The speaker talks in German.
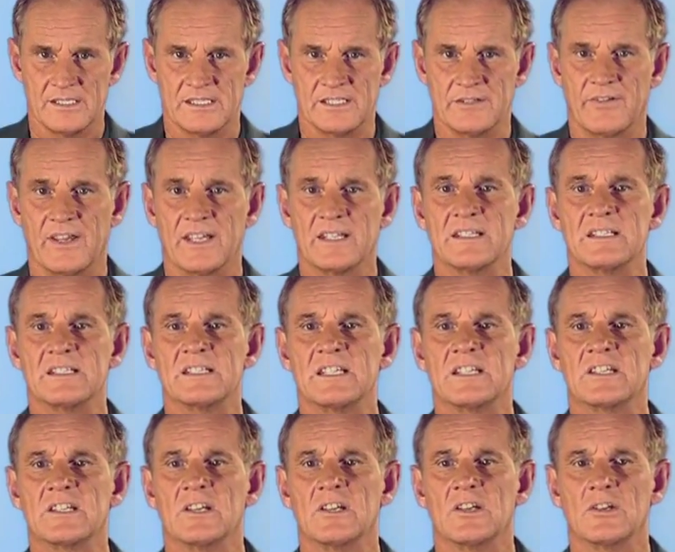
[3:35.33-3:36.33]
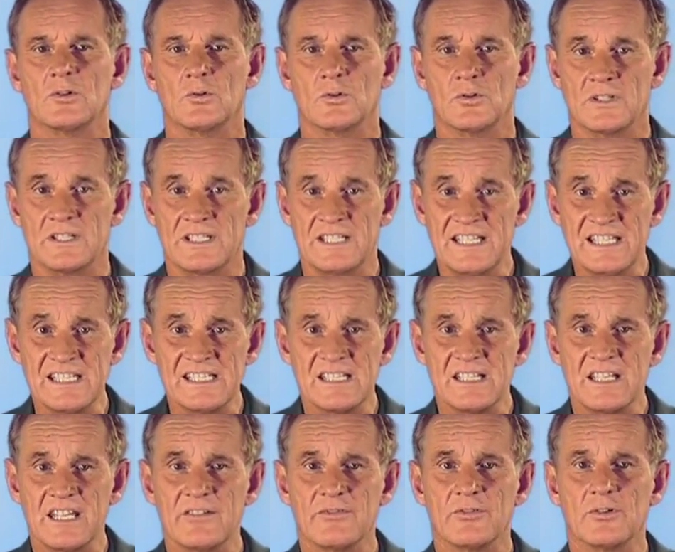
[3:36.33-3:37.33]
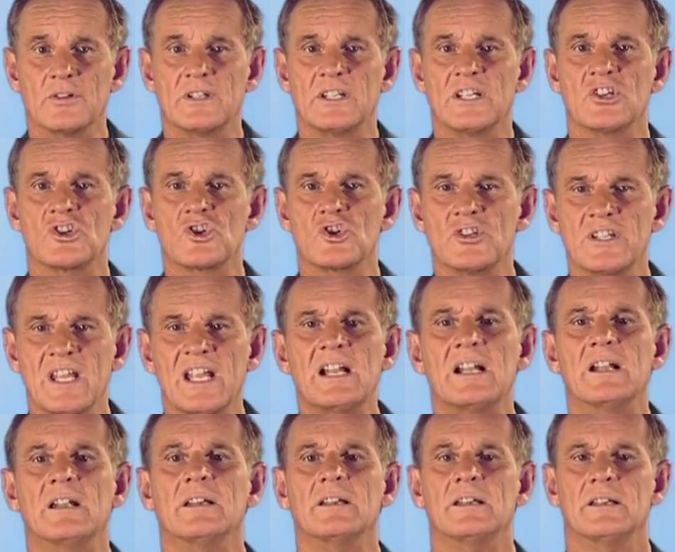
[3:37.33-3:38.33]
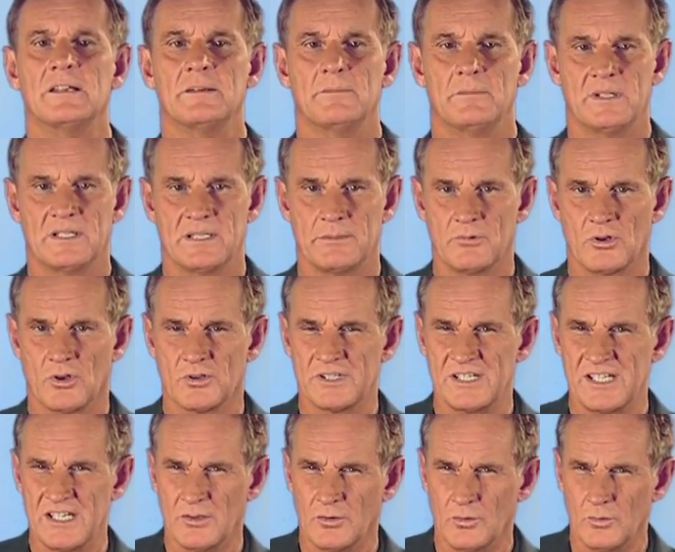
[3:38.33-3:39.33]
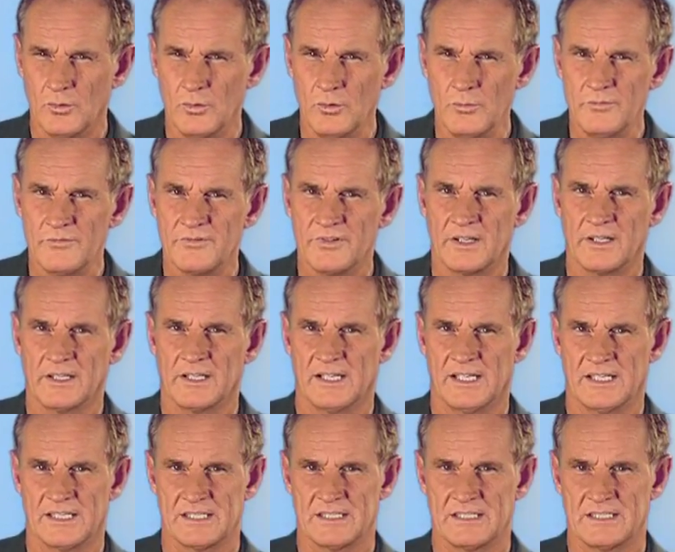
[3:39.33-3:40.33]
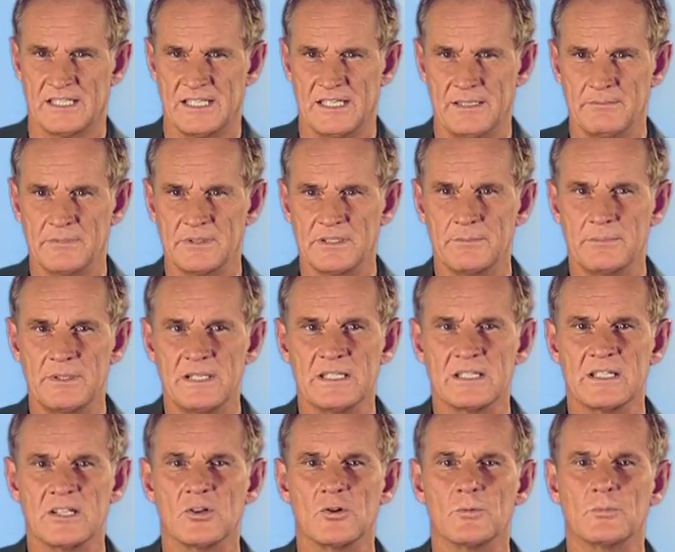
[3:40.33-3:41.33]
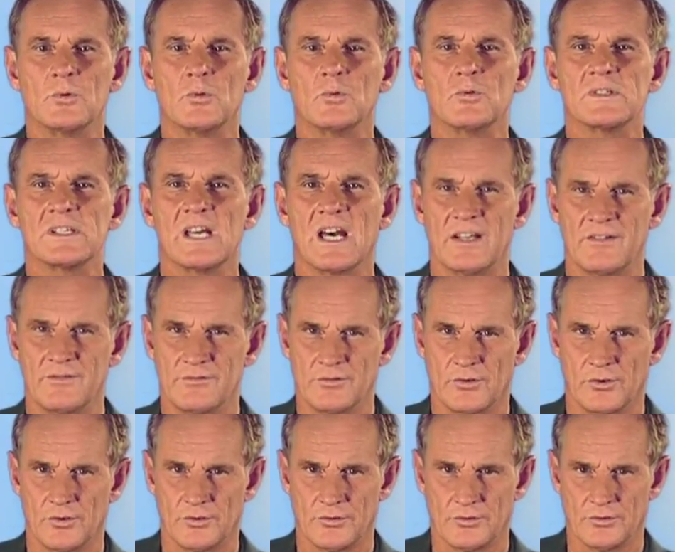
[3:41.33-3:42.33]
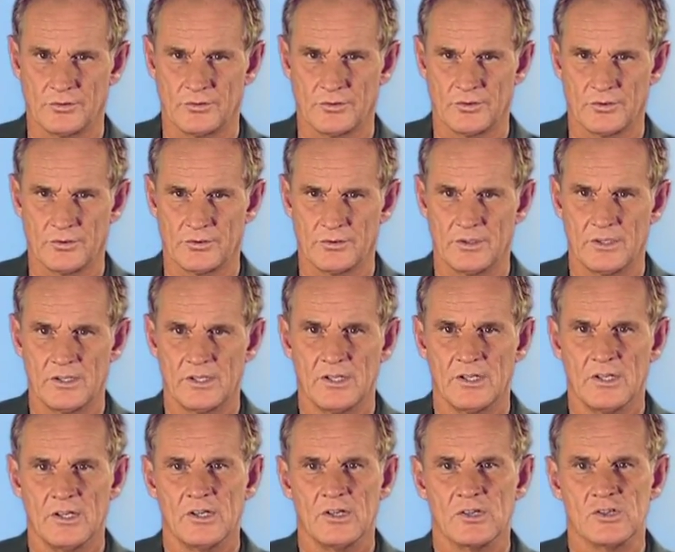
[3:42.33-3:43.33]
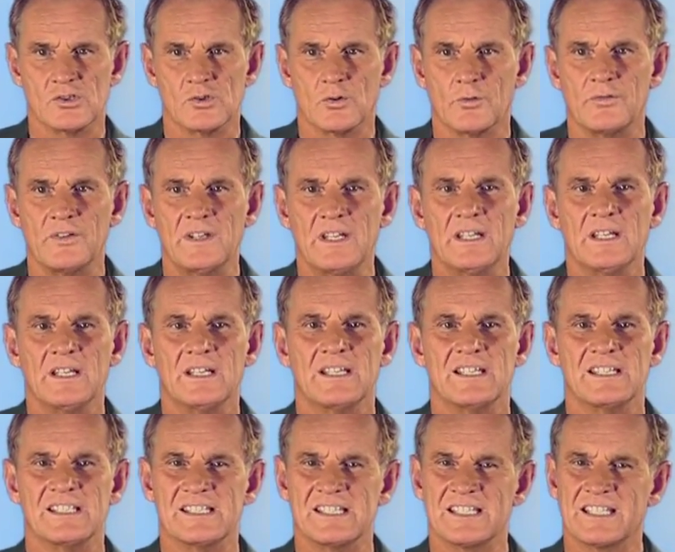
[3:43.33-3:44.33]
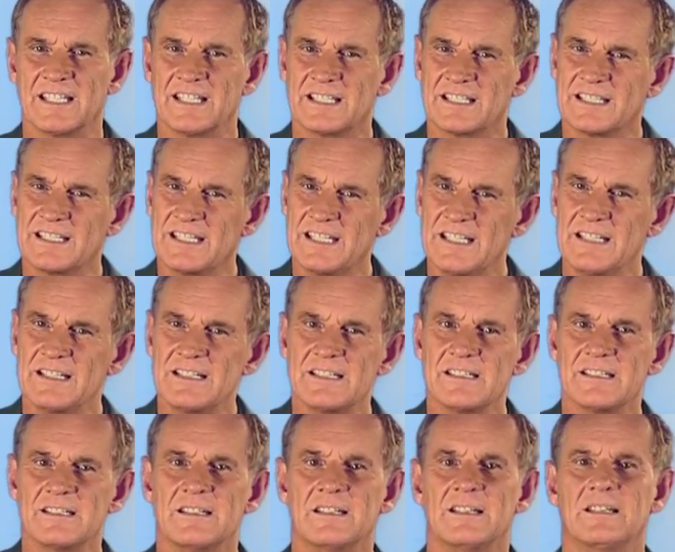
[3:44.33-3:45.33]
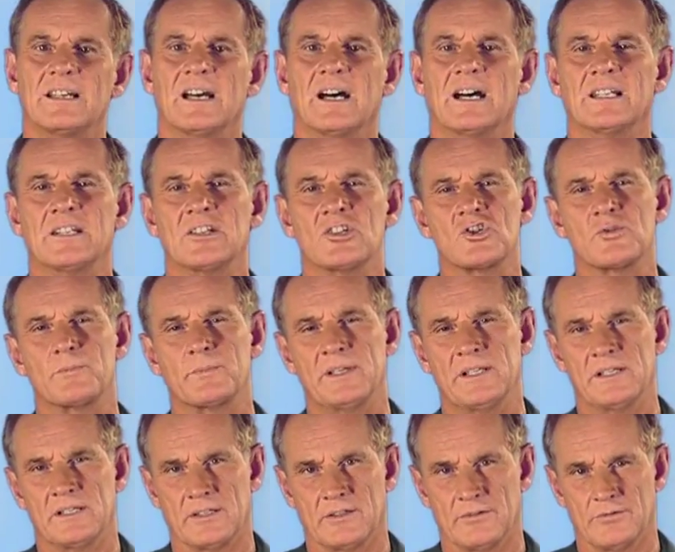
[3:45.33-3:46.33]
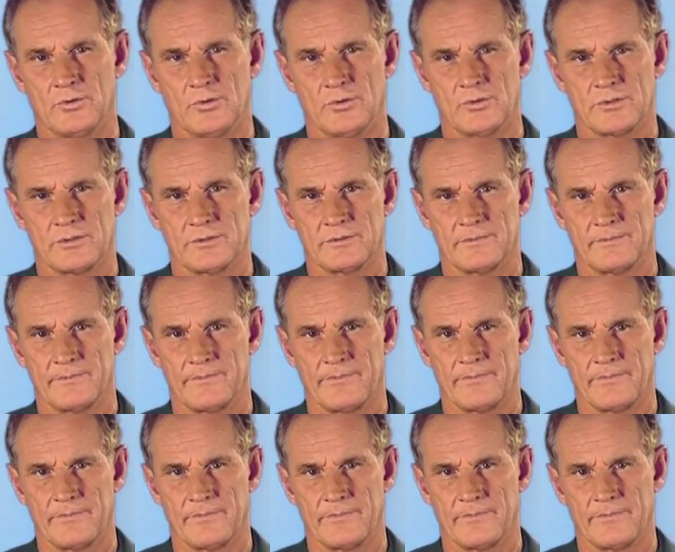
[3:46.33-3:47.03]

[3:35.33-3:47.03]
Sie werden sich durch diese DVD schnell mit dem doch sehr umfangreichen Themengebiet der Hypnose anfreunden können, sowie sich ein Kind an das Spielen gewöhnt.